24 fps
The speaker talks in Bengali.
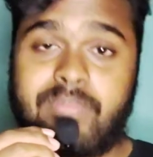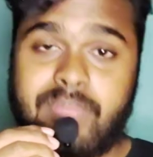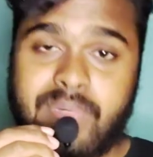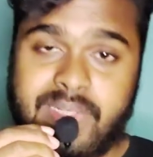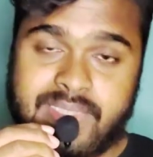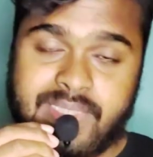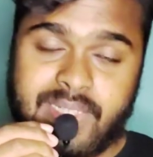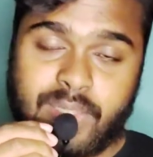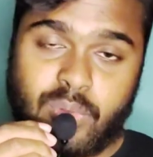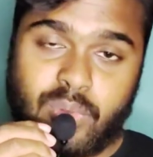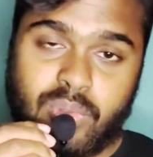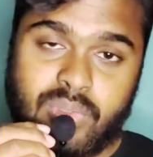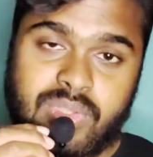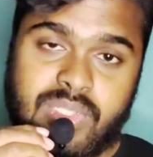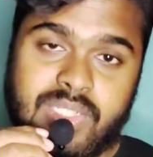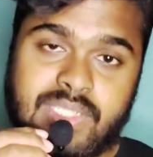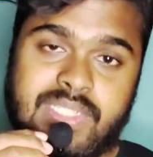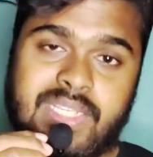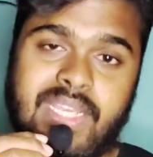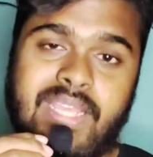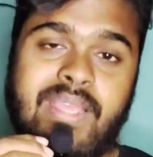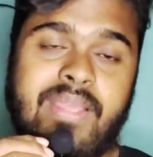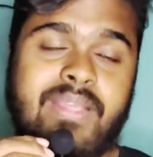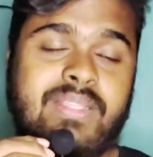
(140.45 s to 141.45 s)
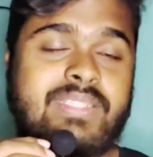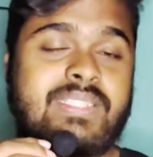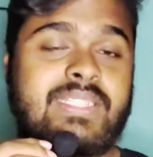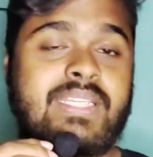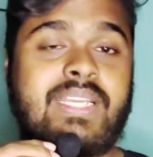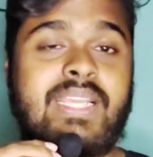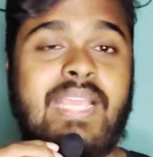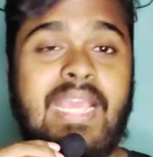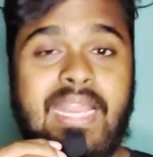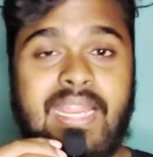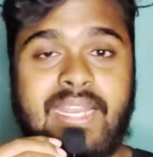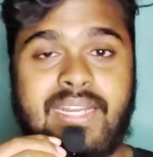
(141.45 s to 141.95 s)
প্রেজেন্ট করতে চায়
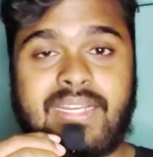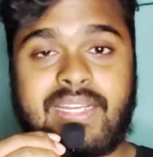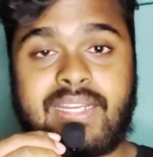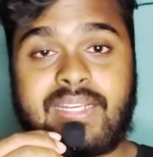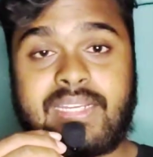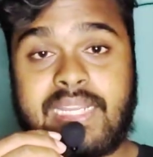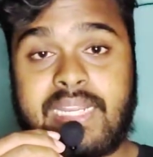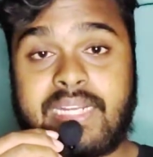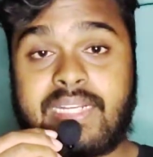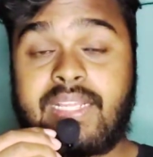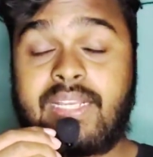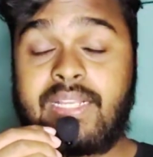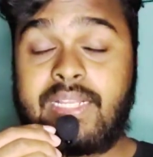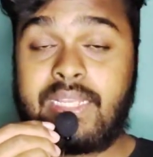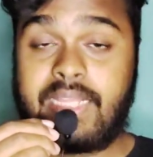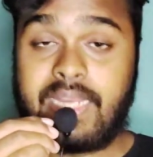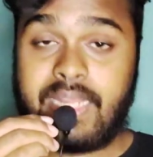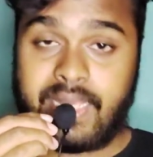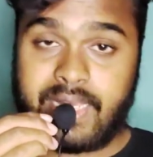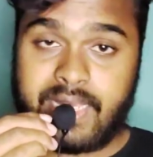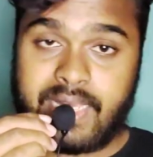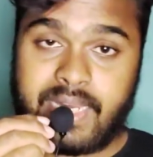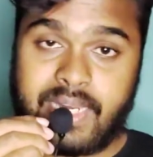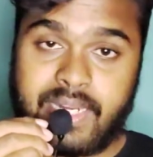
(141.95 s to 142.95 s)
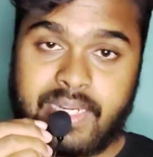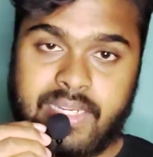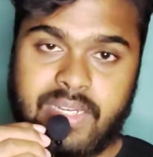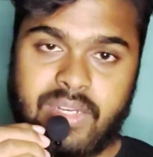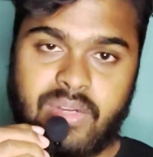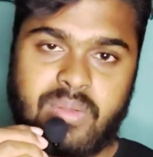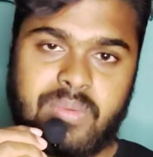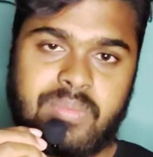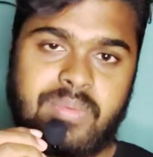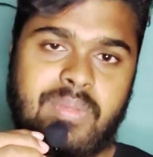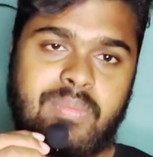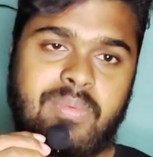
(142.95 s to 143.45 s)
যে ক্যারেক্টারটা একটা গ্রে
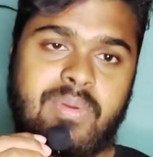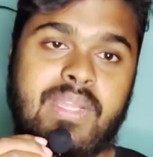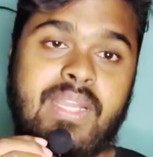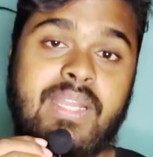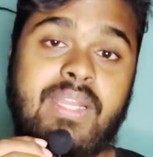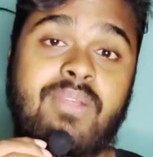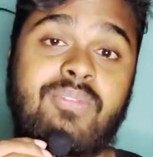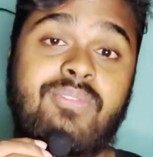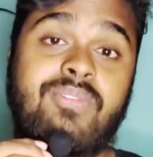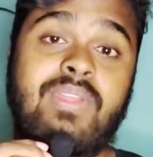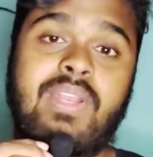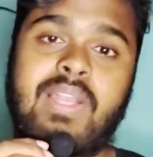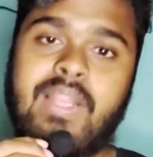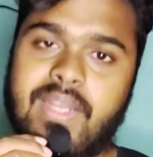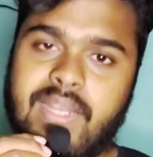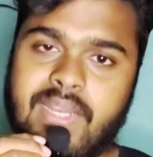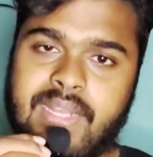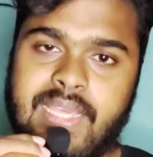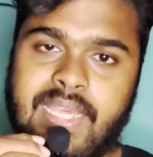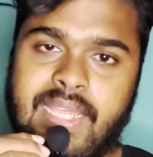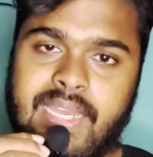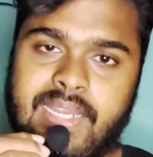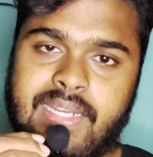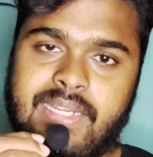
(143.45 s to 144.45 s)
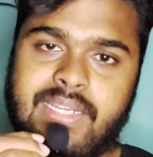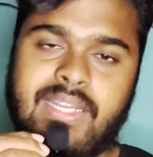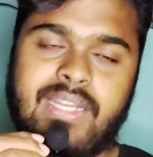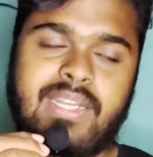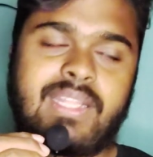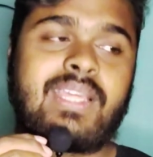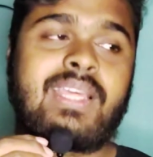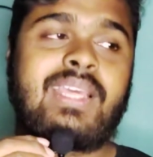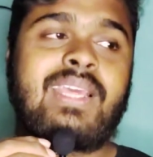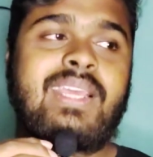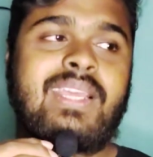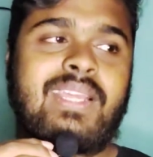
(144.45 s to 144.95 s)
ক্যারেক্টার হবে এবং একটা ভিলেনের
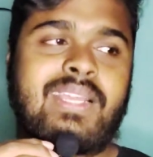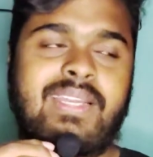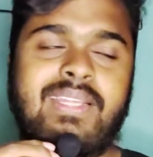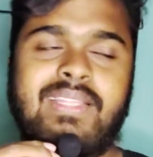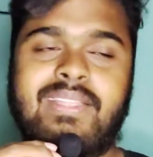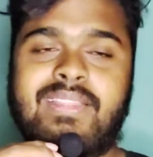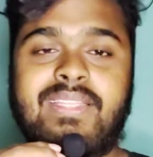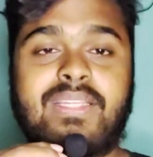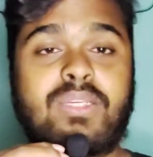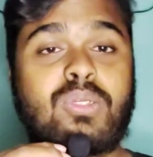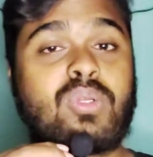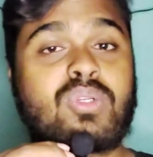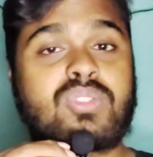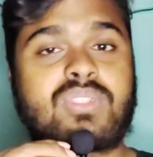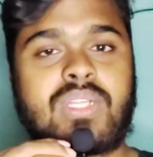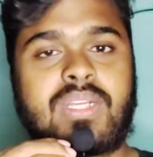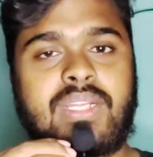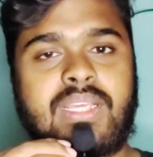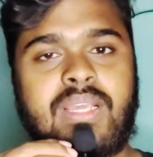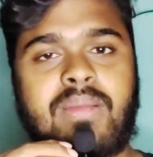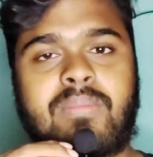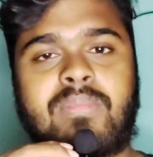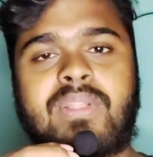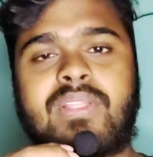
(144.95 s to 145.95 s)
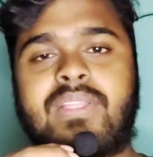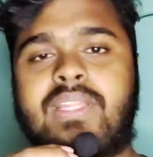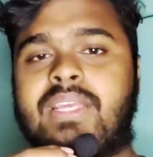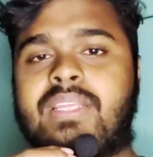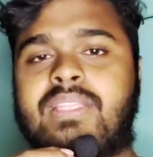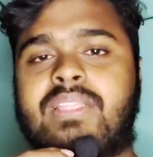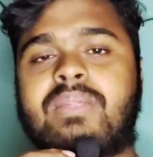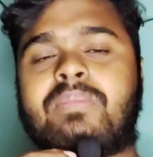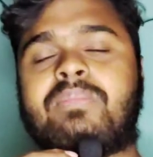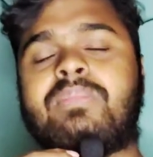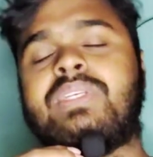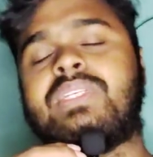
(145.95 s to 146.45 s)
ক্যারেক্টারে ঋত্বিক রোশনকে আমরা
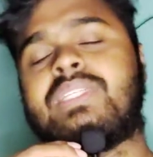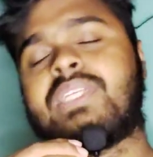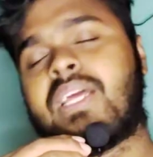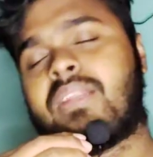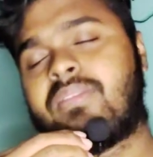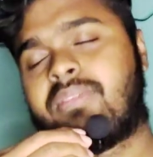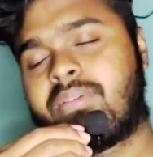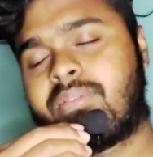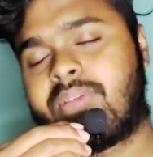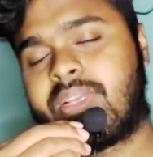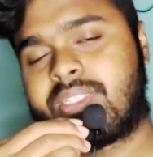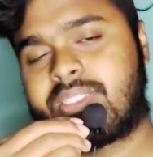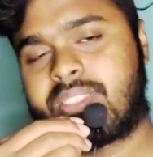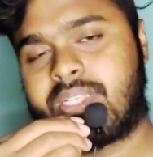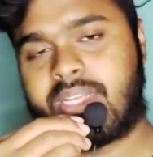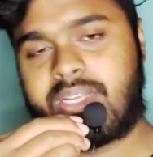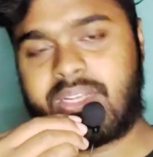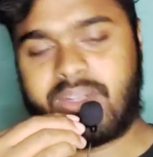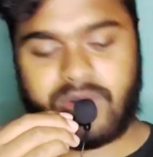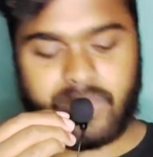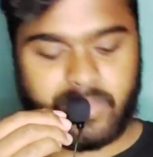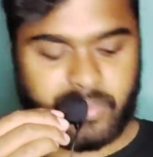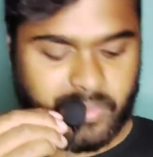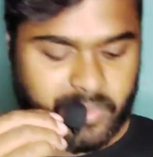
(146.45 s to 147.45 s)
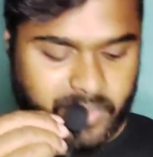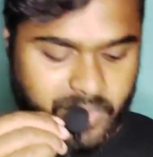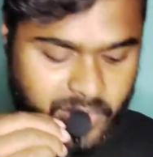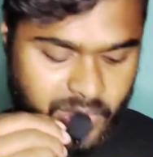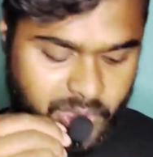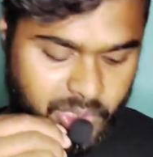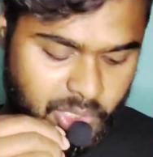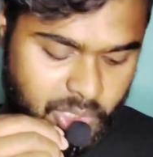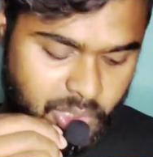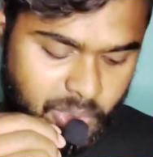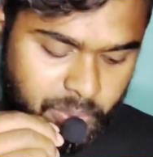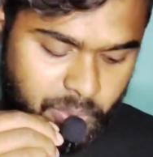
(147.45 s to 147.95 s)
দেখতে বিশালভাবে এক্সাইটেড হব
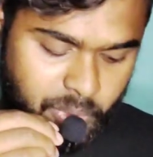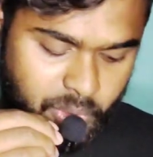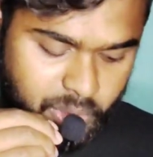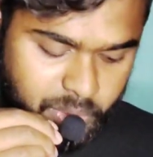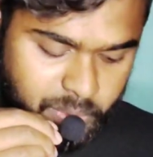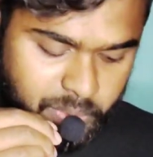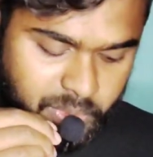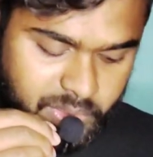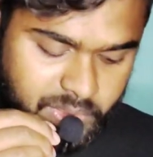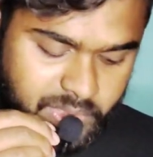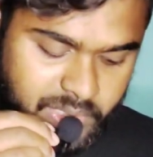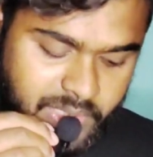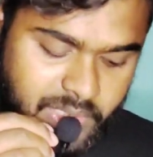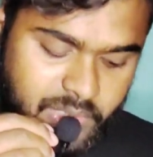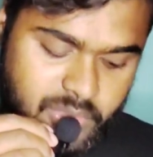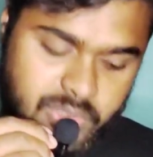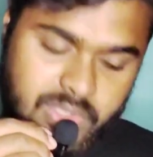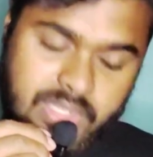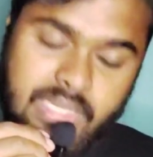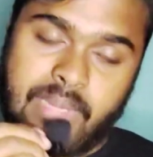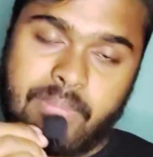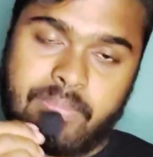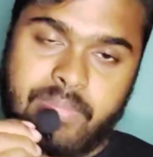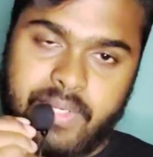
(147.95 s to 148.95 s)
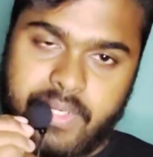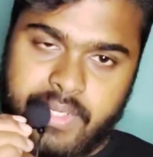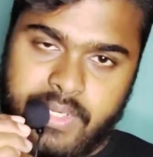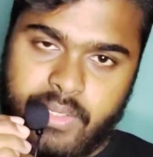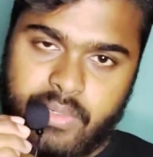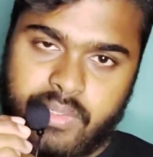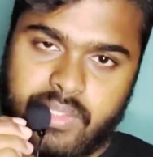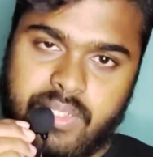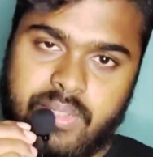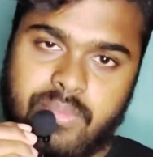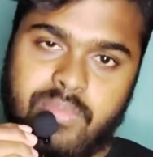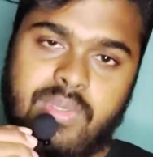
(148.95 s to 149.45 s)
পরবর্তী যদি আপডেট
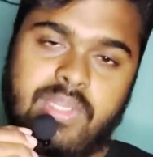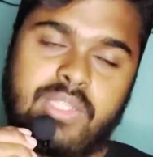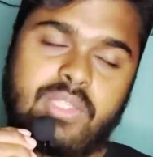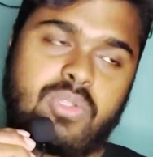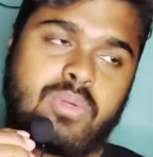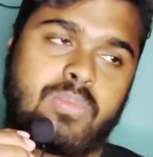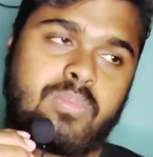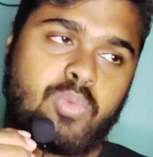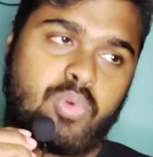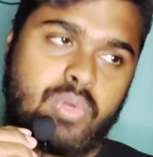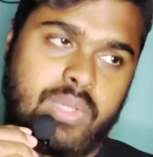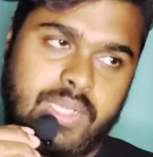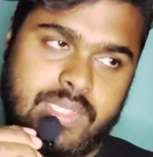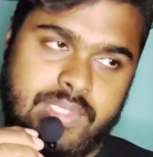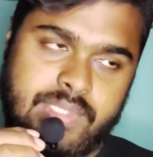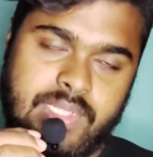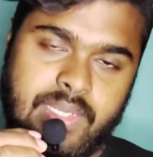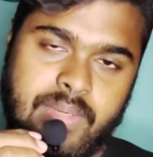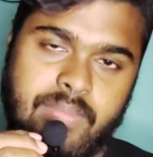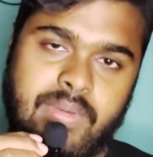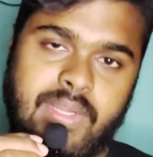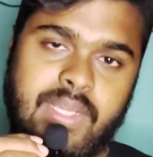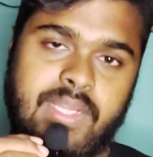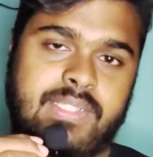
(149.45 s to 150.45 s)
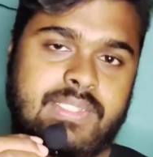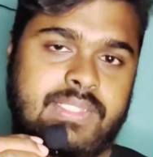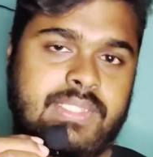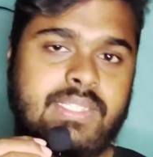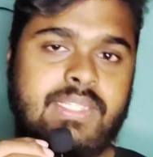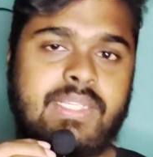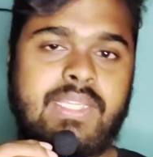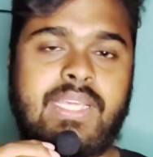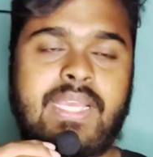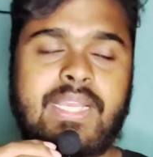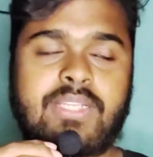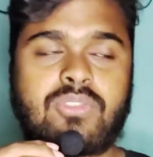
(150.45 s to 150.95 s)
নিয়ে কথা বলি তো মুকেশ ছাবড়া
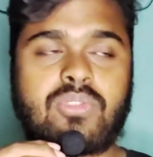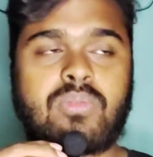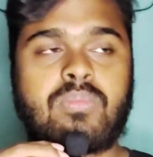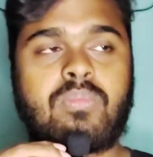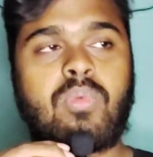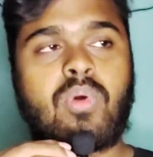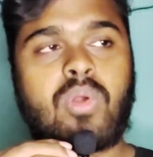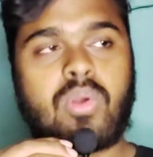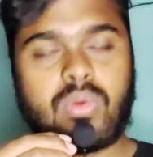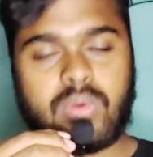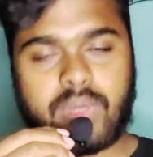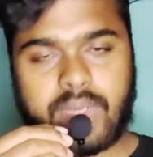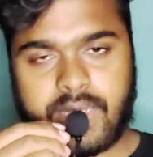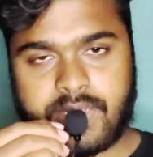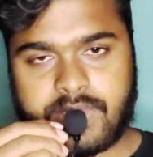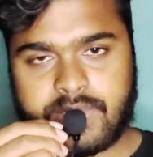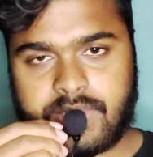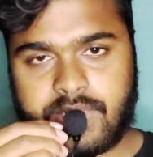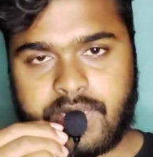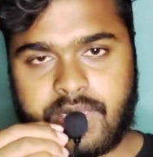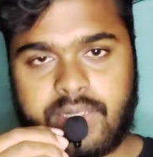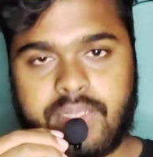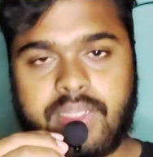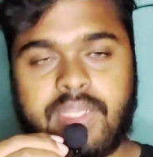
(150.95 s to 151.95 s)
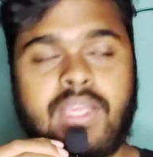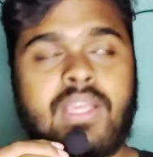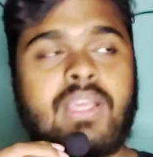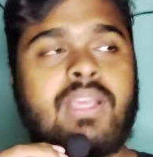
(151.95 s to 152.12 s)
যিনি একজন বড় কাস্টিং